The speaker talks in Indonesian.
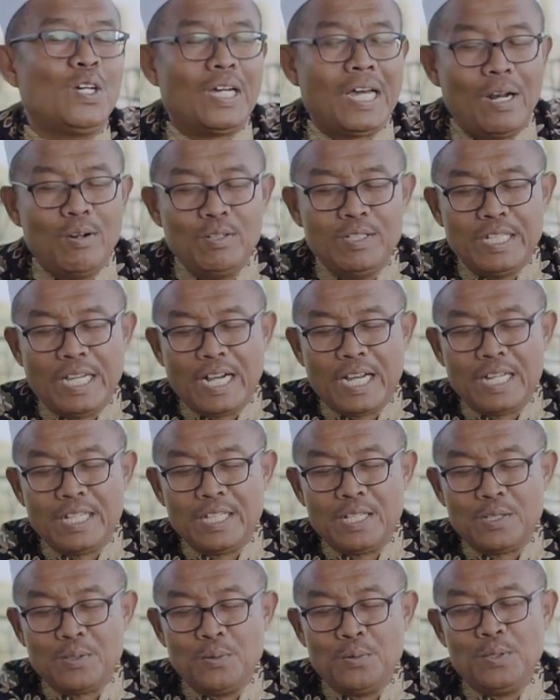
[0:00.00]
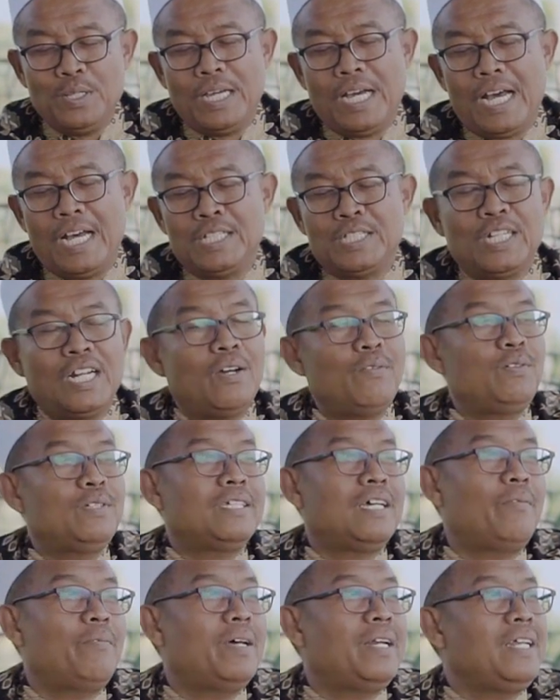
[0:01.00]
Kalau zakat itu ya
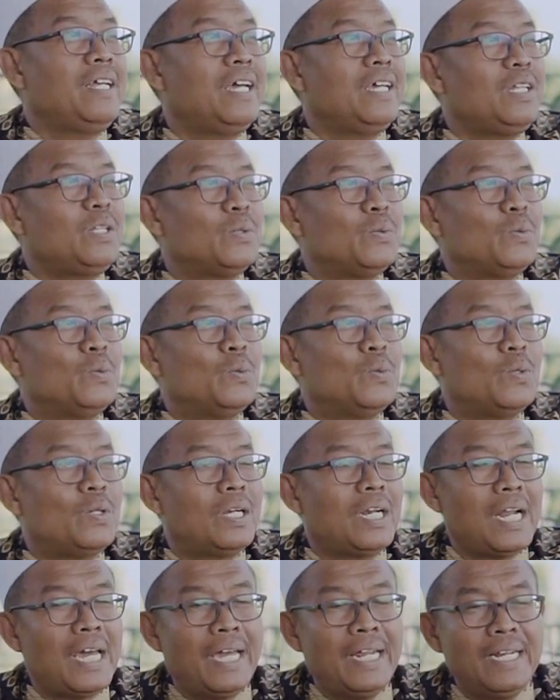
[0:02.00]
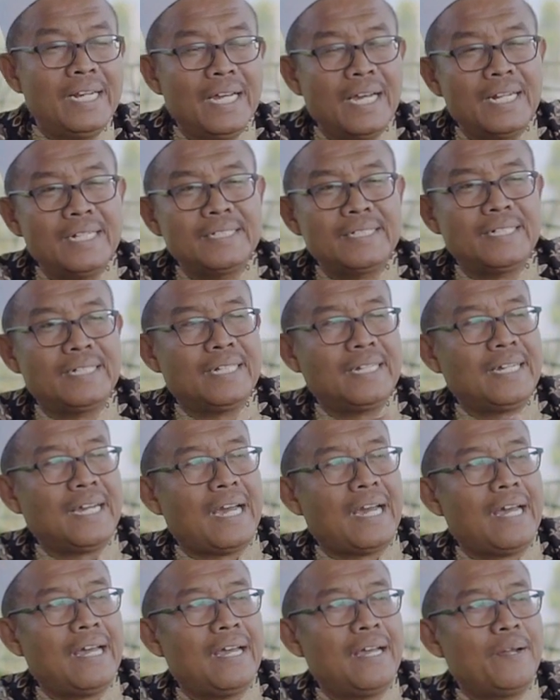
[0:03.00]
asnafusamania samania itu, lain dengan
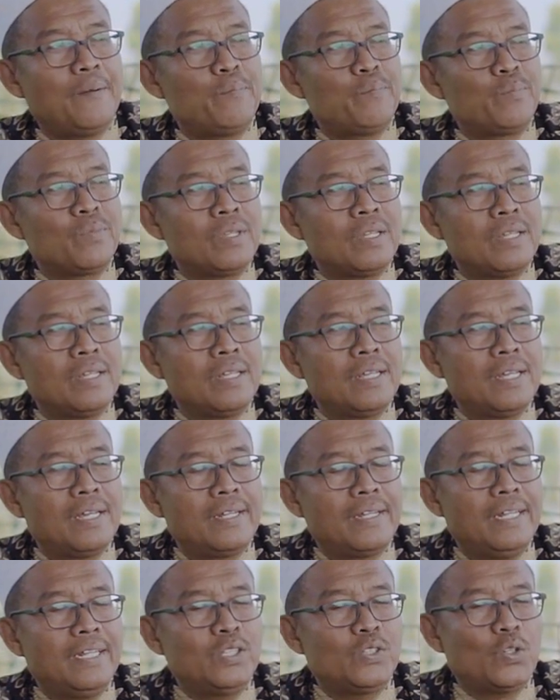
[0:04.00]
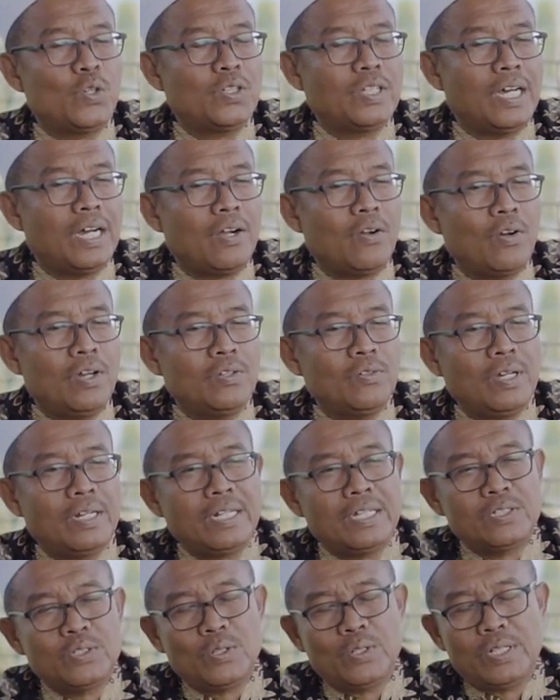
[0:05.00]
sedekah jadi sodako itu
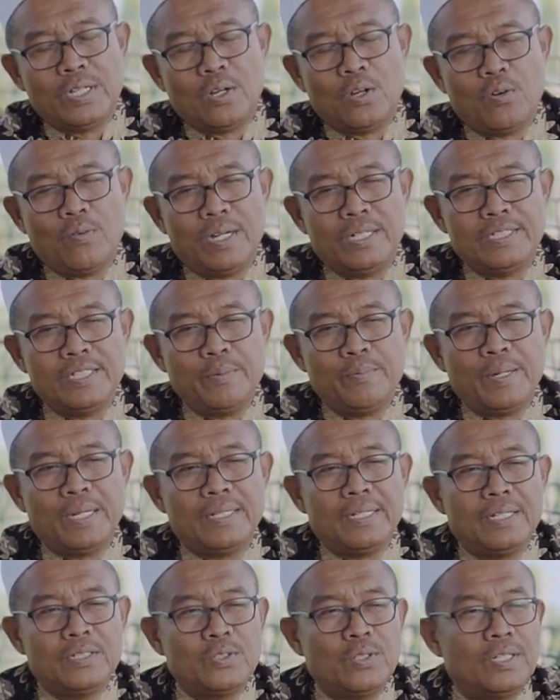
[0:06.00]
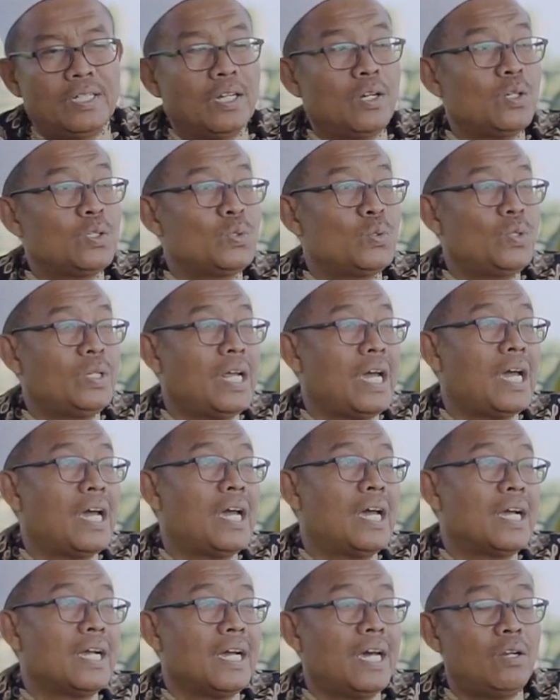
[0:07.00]
ada sodako wajib, ada sodako
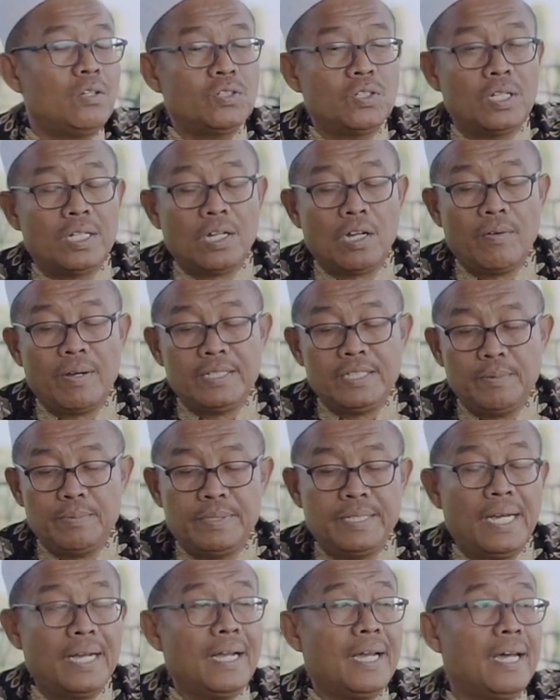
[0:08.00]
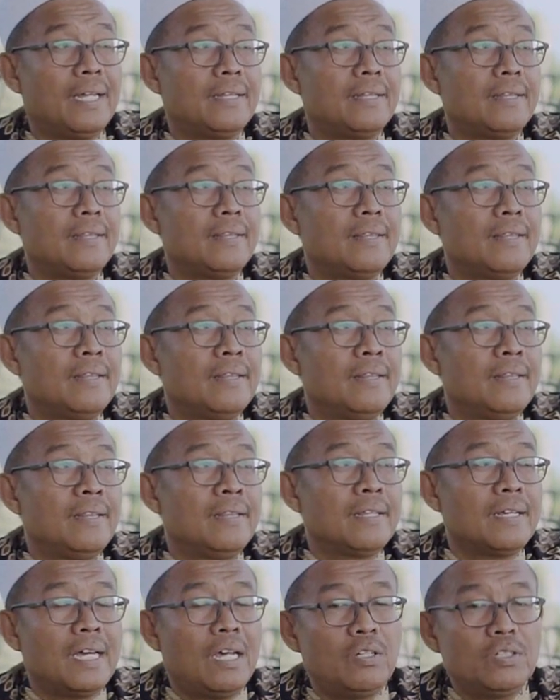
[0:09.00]
sunnah. Kalau sodako wajib zakat.
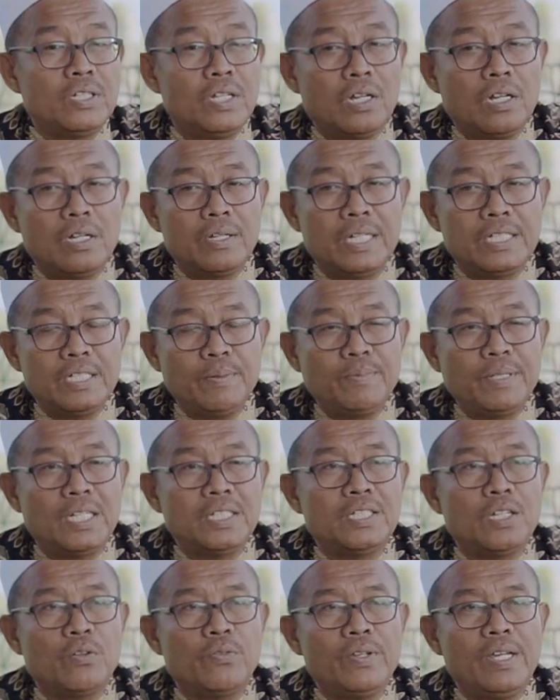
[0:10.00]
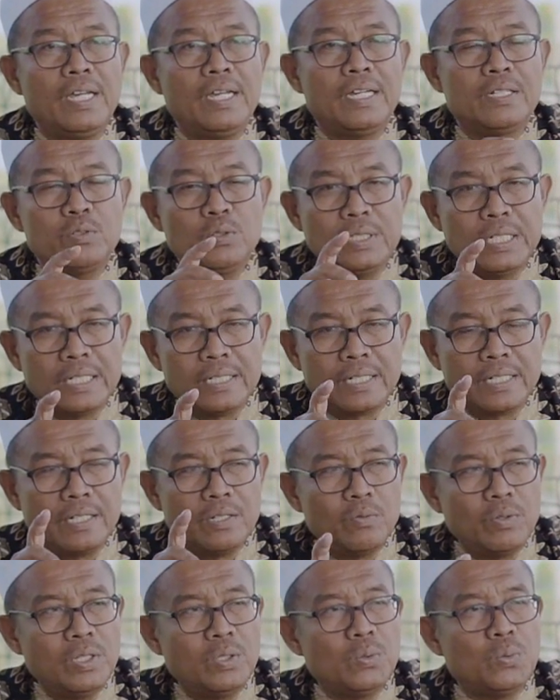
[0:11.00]
Kalau sodako wajib tasarufnya ya sudah
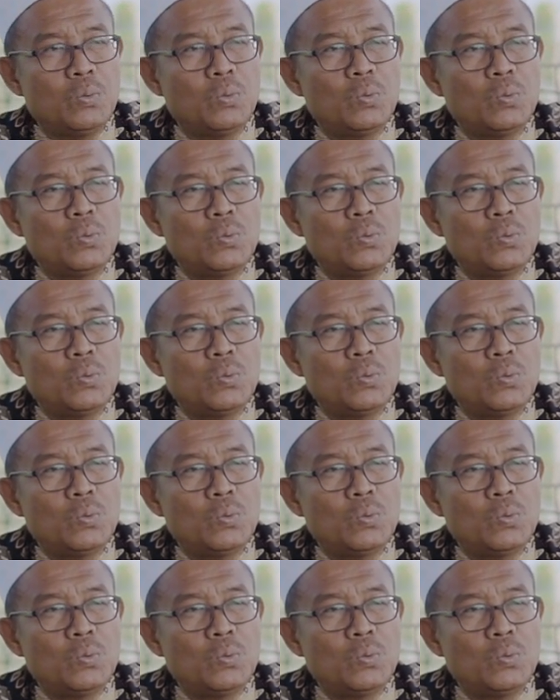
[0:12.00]
tertentu itu.